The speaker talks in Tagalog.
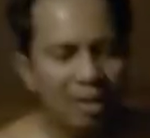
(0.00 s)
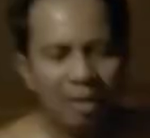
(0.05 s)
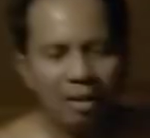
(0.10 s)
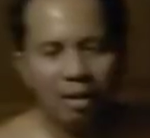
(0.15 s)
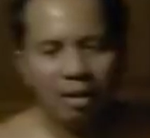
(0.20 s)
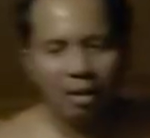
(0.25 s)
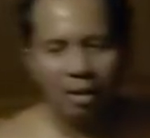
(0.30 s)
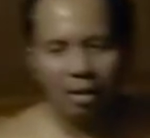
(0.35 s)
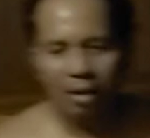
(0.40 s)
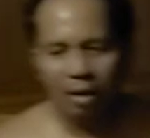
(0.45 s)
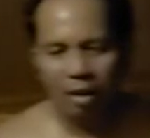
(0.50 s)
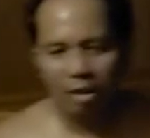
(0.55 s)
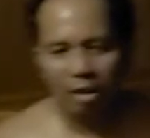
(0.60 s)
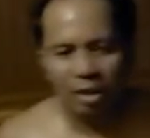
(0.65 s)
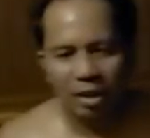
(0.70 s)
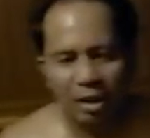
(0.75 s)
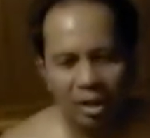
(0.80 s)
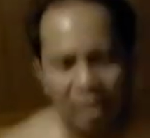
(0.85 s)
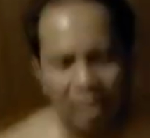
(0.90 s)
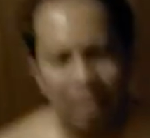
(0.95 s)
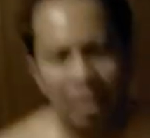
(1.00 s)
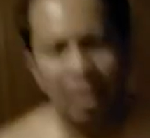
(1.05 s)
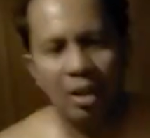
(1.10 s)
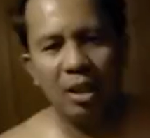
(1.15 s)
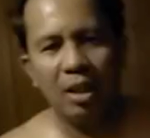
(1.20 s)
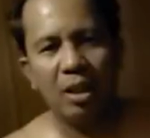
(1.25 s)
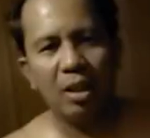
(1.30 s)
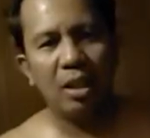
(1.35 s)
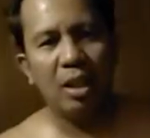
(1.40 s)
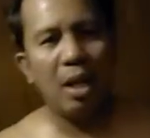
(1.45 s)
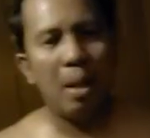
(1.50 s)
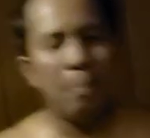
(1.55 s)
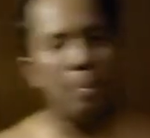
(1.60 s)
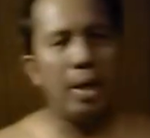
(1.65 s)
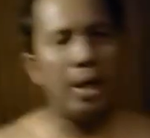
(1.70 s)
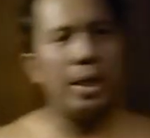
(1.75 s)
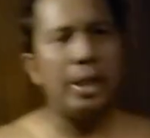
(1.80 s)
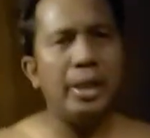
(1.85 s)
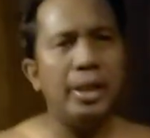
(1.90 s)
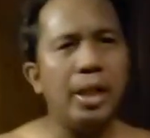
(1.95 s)
Grabing init.
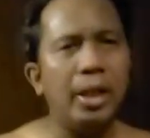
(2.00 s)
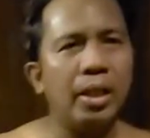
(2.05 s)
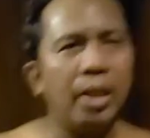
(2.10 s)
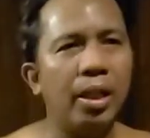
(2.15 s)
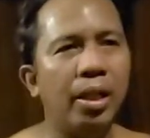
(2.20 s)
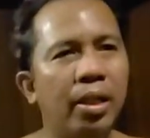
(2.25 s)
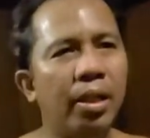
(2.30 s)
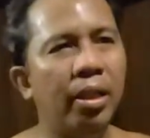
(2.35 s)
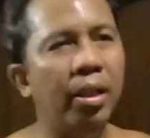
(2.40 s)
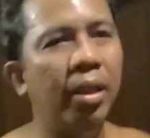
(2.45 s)
Let's go.